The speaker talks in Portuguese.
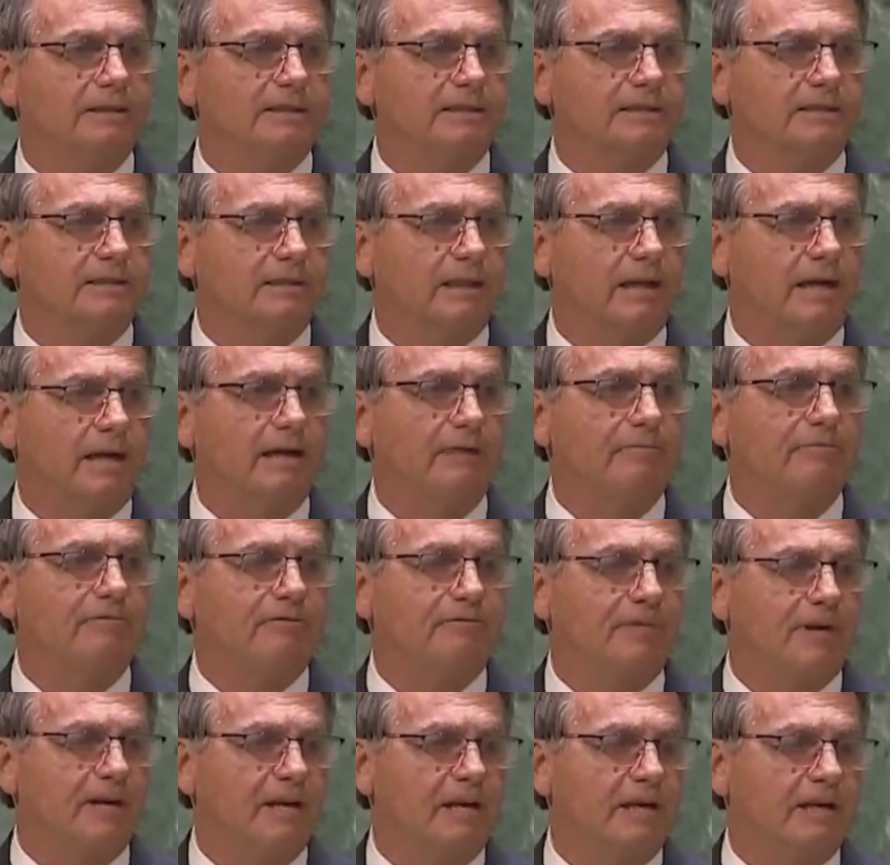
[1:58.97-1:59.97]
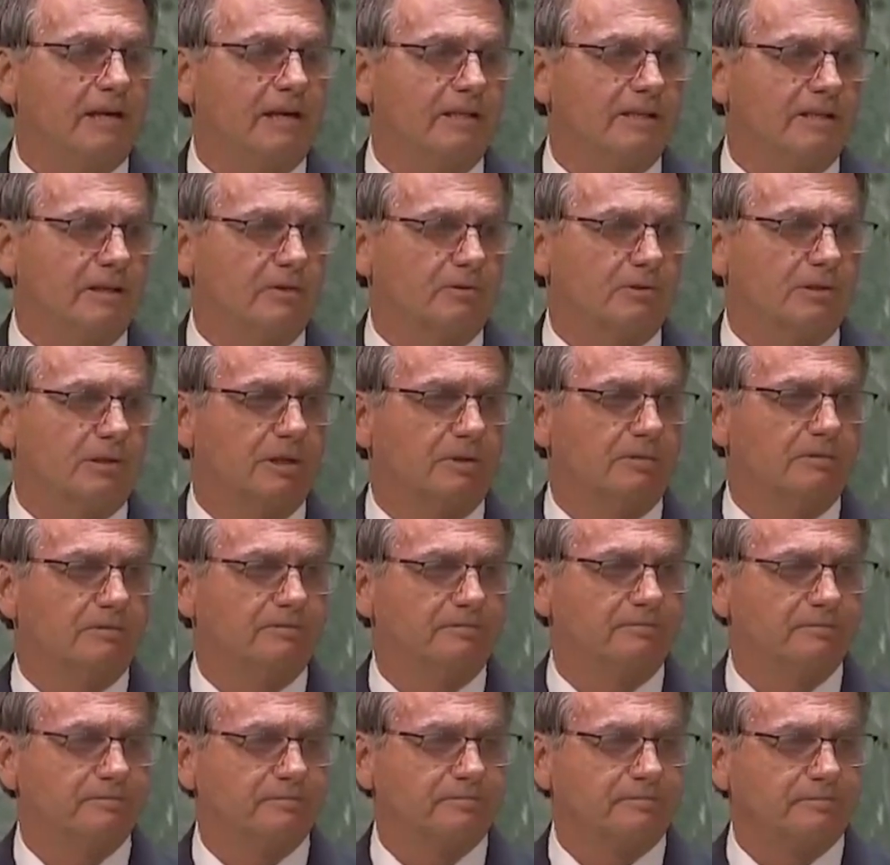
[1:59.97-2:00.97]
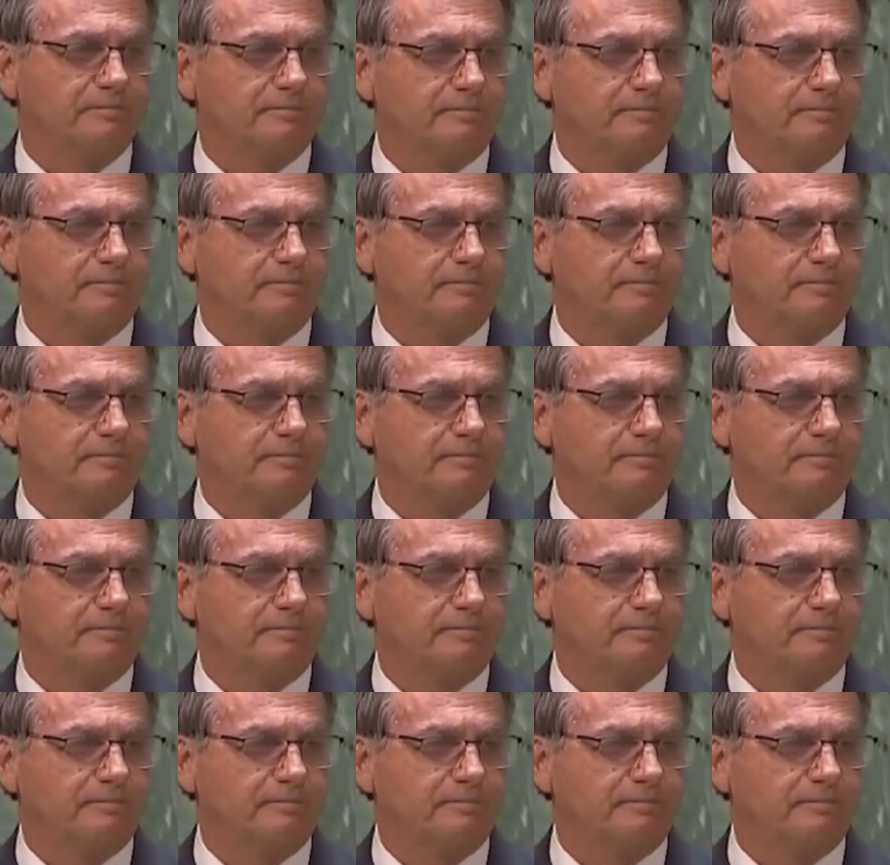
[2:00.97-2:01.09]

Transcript: e está em franca execução.